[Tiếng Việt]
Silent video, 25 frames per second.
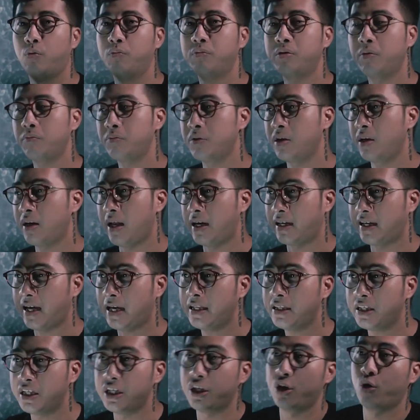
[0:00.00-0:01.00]
cũng giống như là
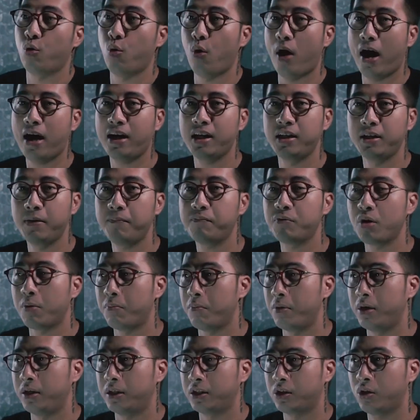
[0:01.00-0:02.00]
cái chìa khóa để giúp cho
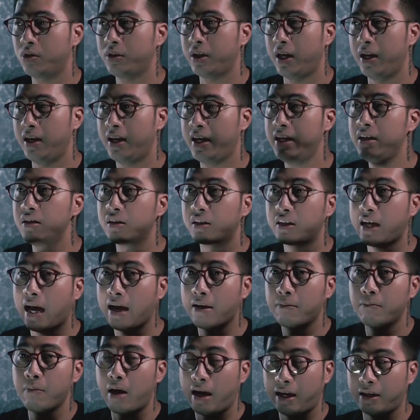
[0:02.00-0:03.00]
mình có thể lấy được
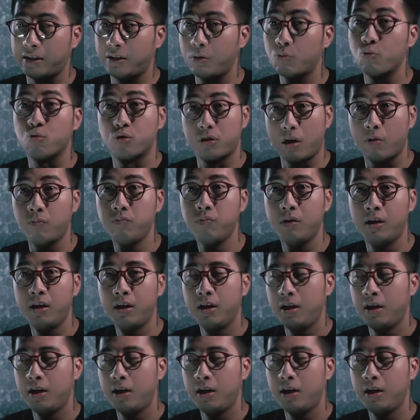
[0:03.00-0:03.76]
cân bằng trong cuộc sống.